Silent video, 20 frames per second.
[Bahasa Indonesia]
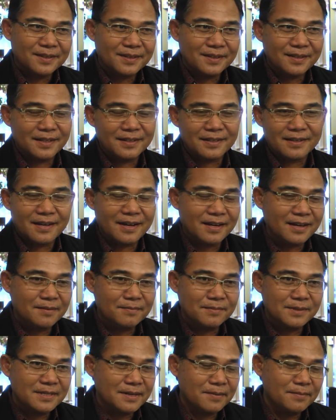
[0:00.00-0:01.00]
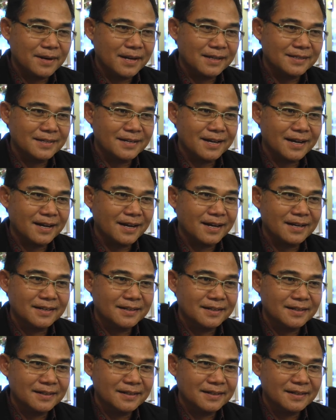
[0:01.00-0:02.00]
kita tidak akan bisa melaksanakan
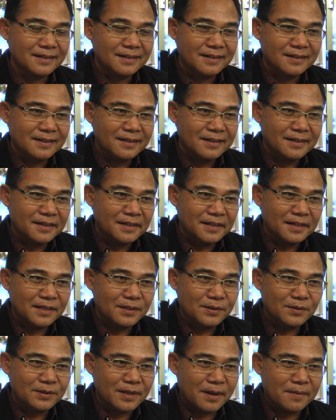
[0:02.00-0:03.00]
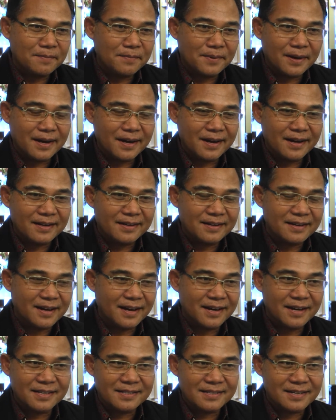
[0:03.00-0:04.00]
itu tanpa
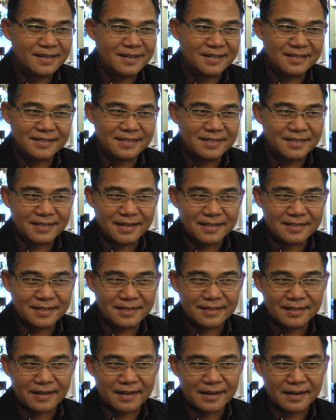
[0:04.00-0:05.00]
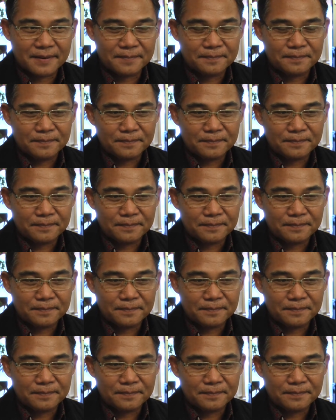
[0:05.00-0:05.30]
ada sinergisitas antara